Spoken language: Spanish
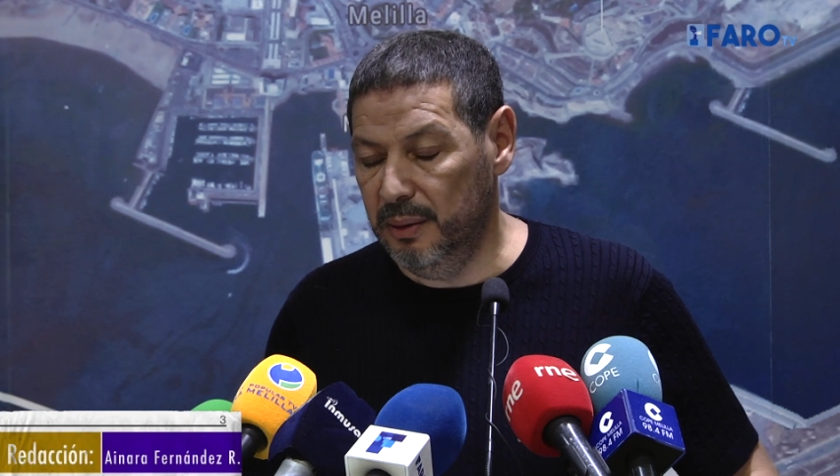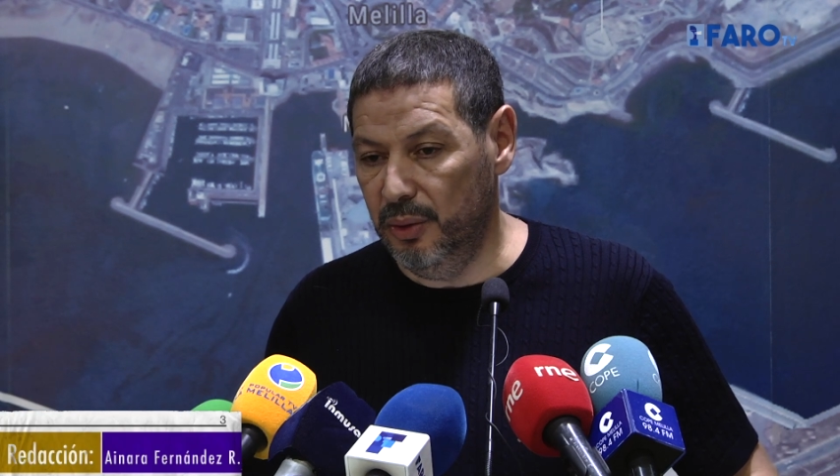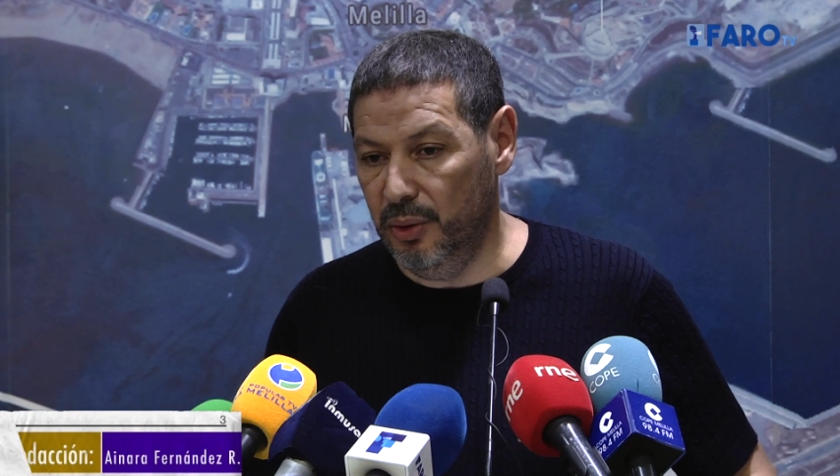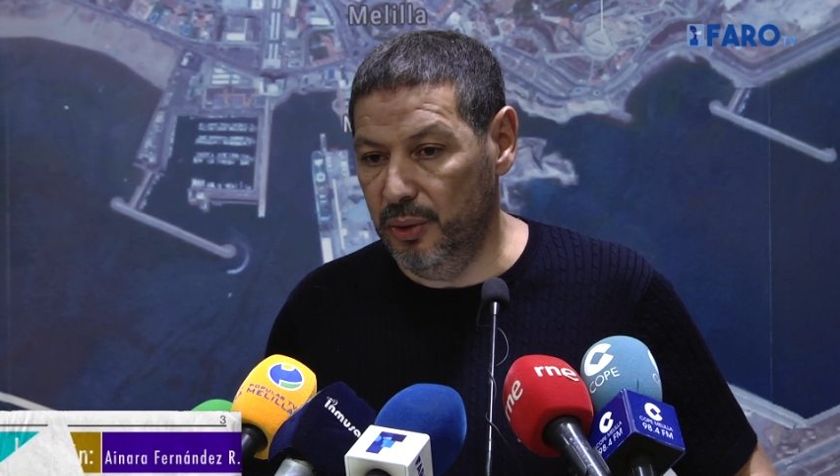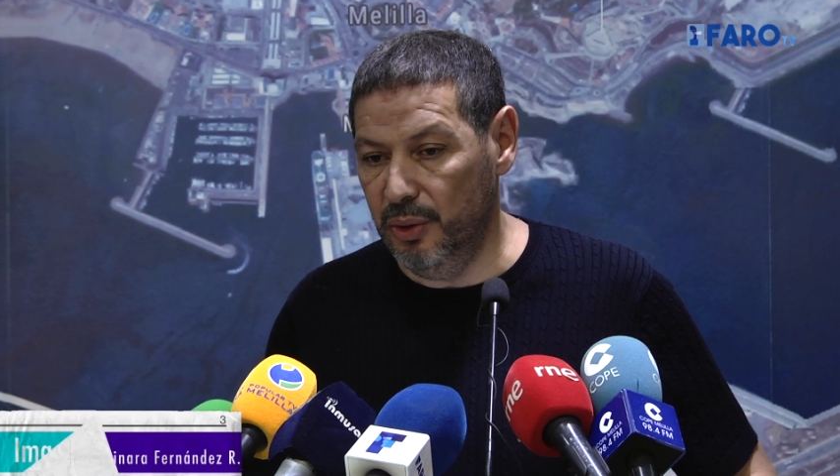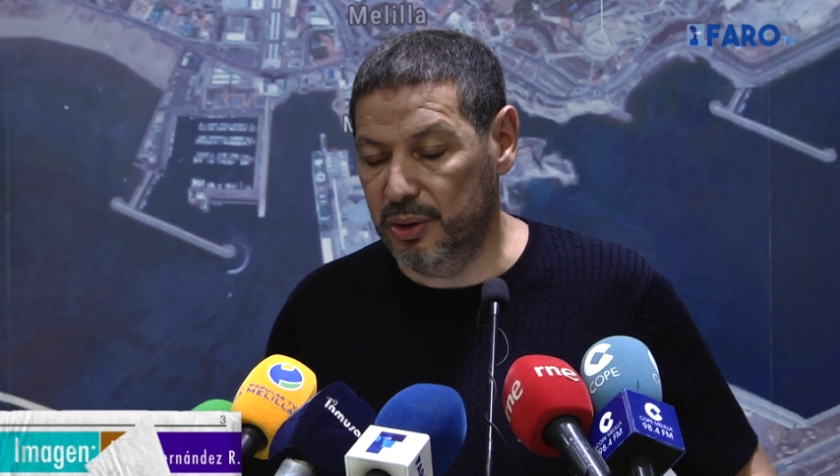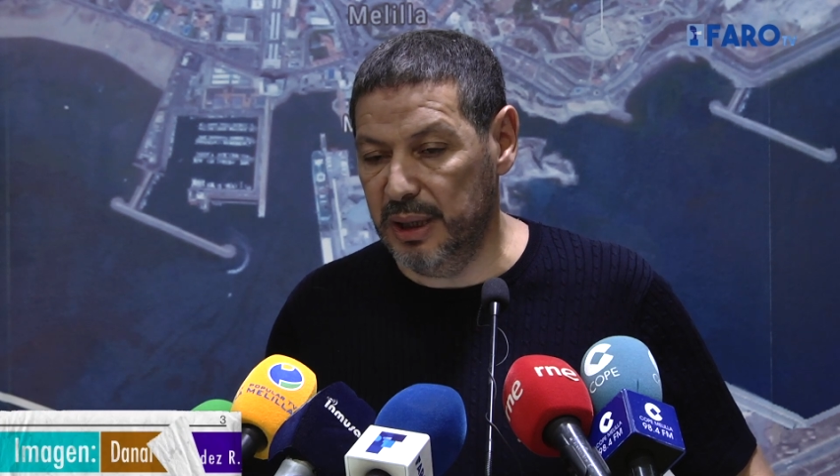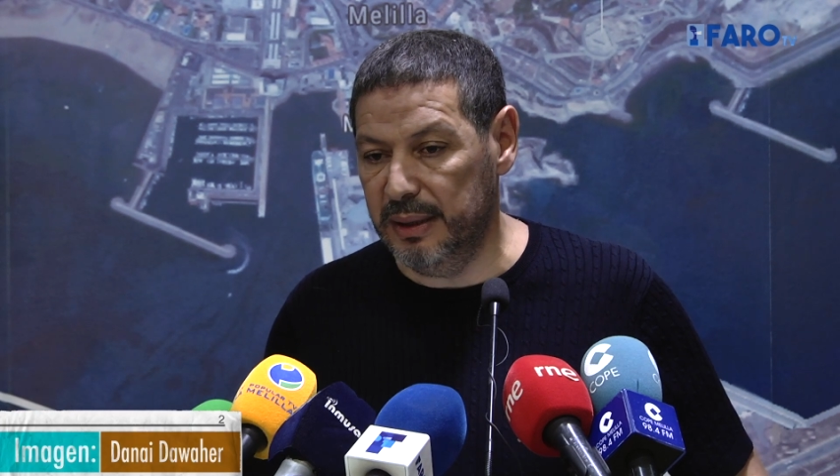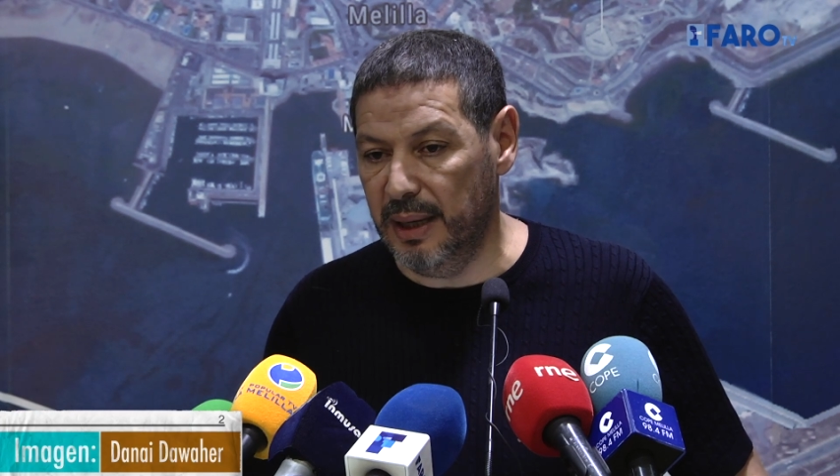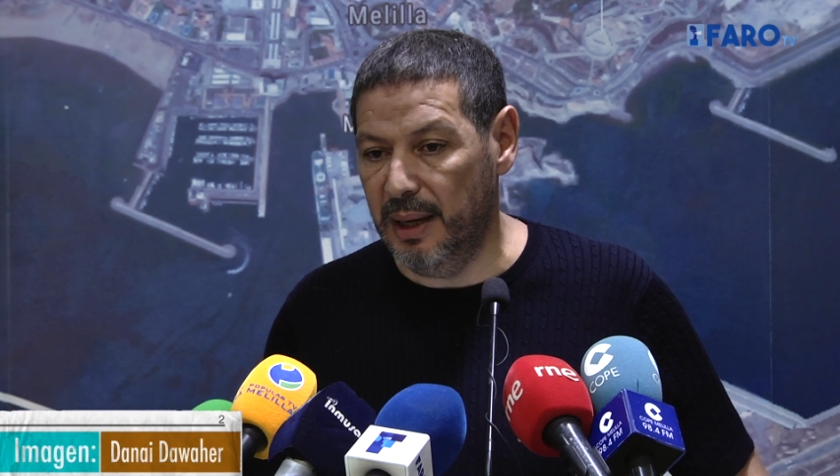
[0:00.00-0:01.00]
No, no
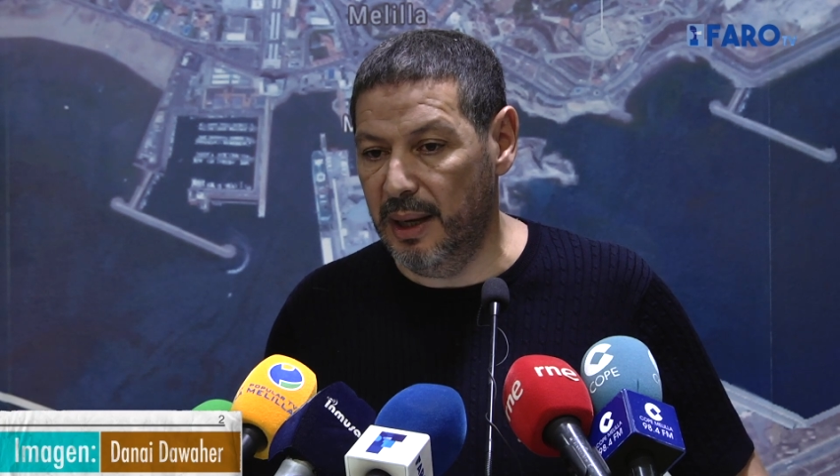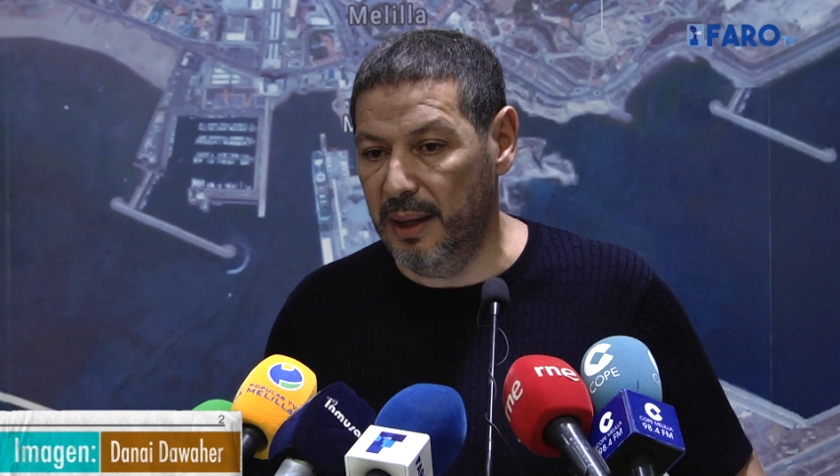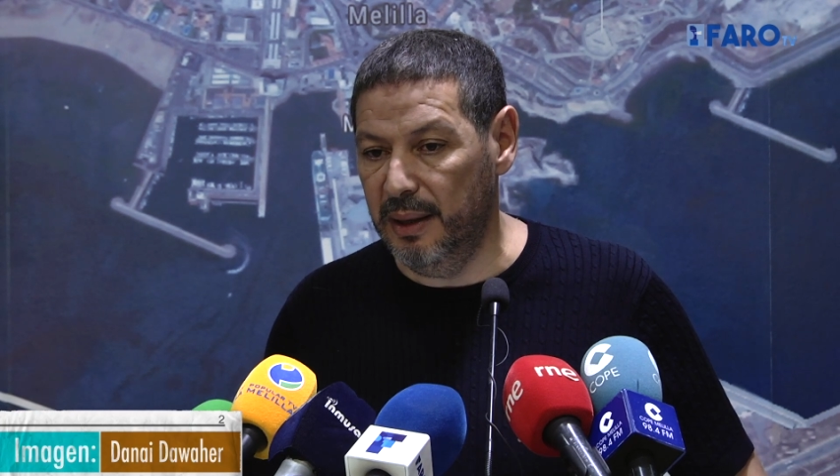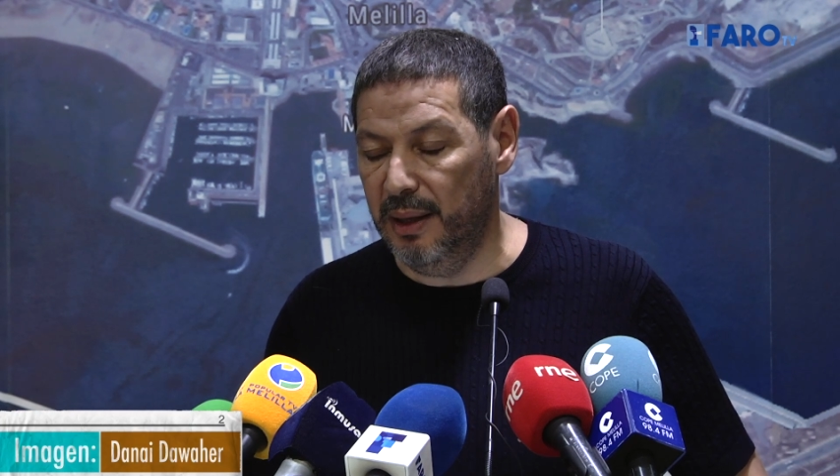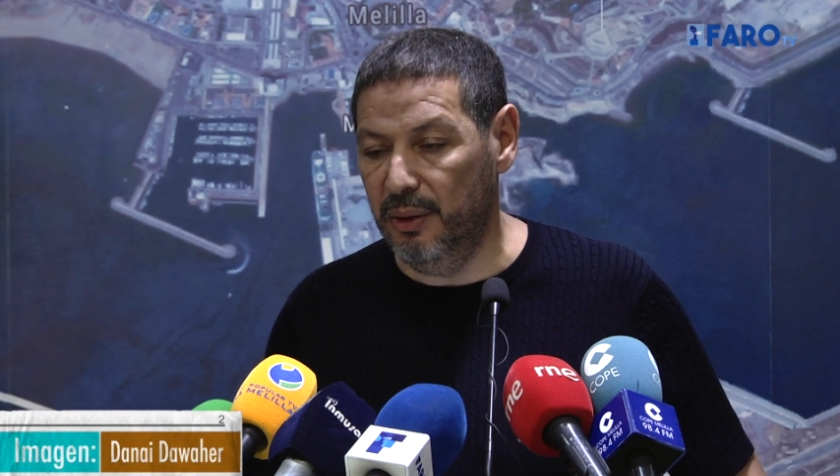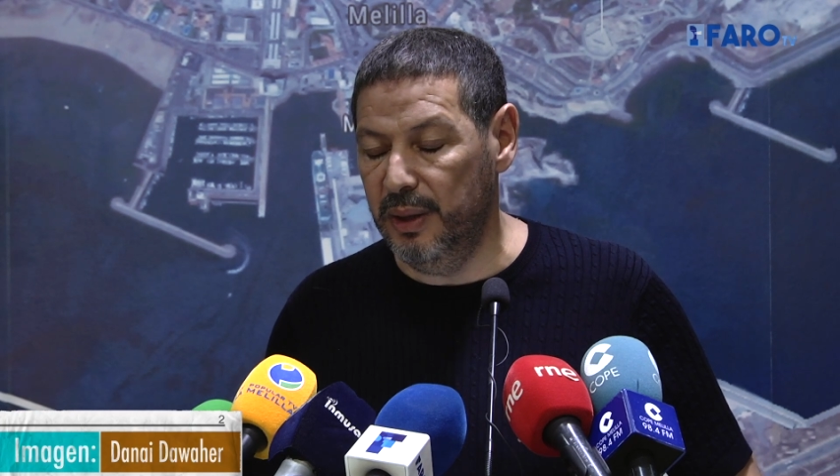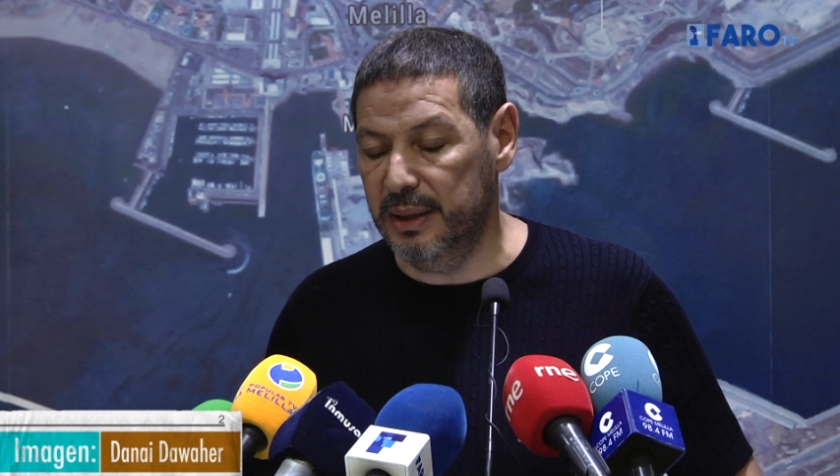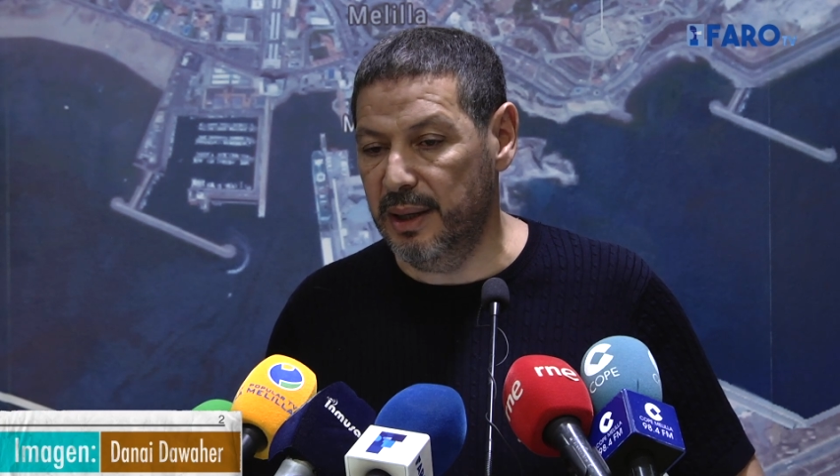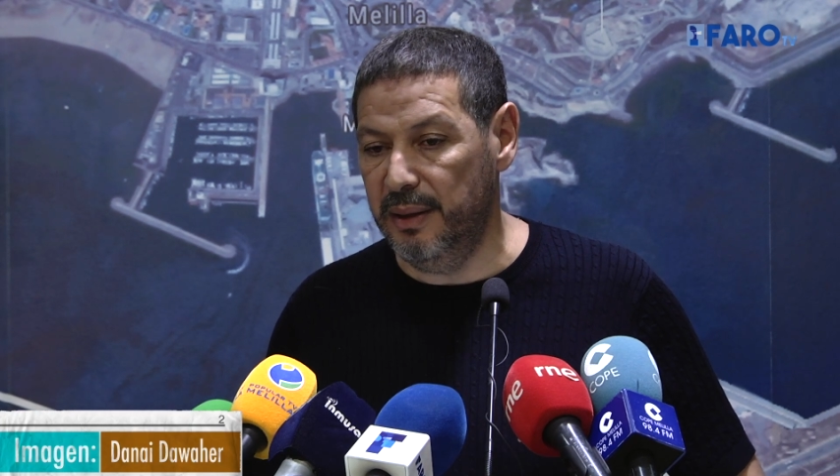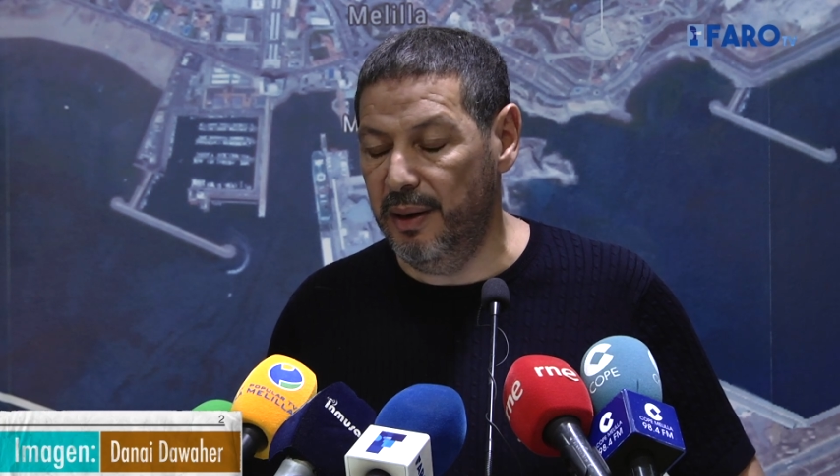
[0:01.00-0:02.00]
se está andando en
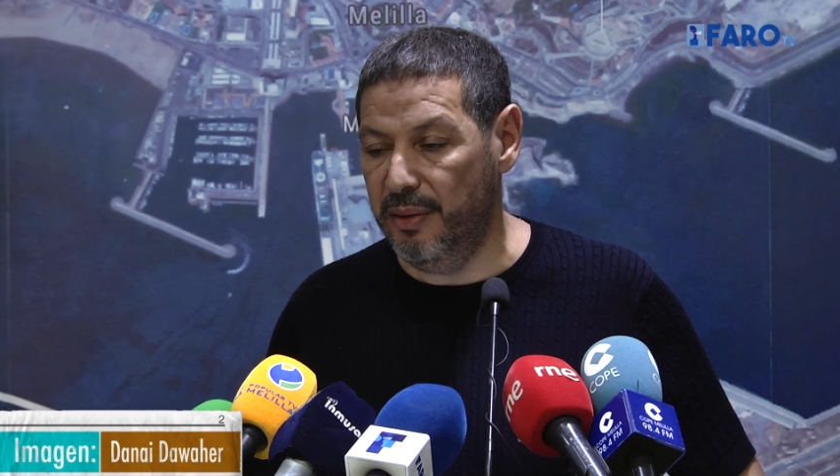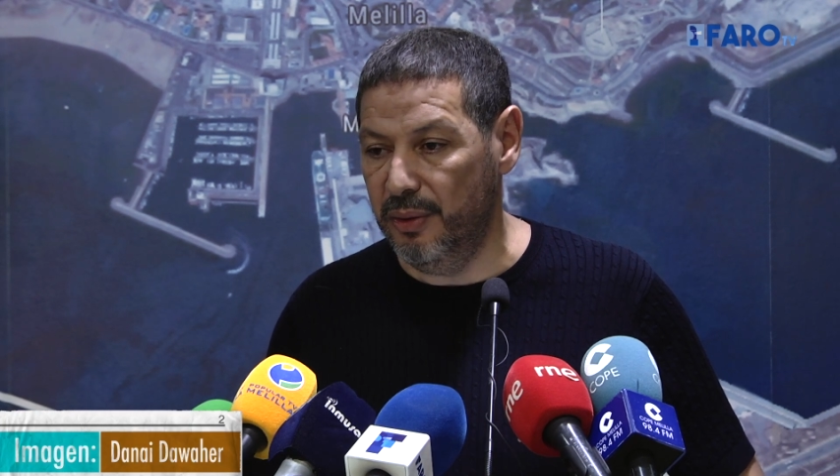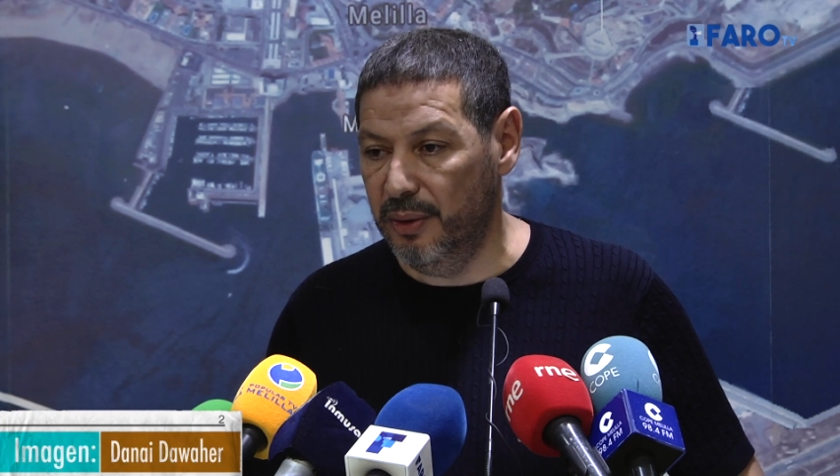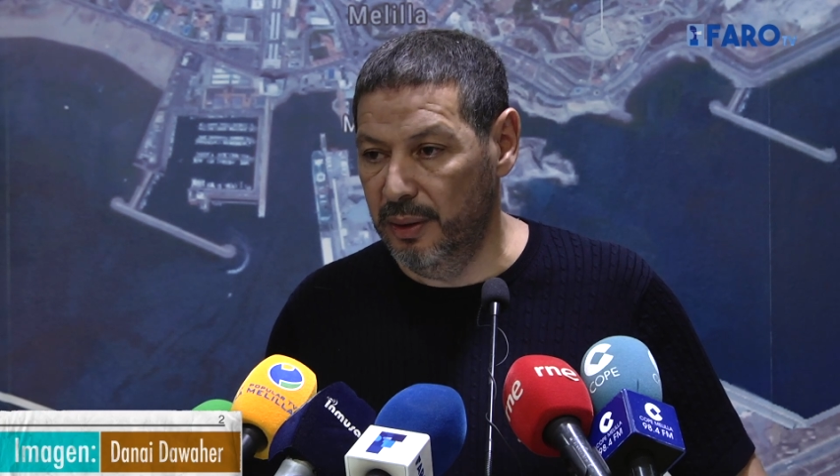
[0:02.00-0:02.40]
esa dirección.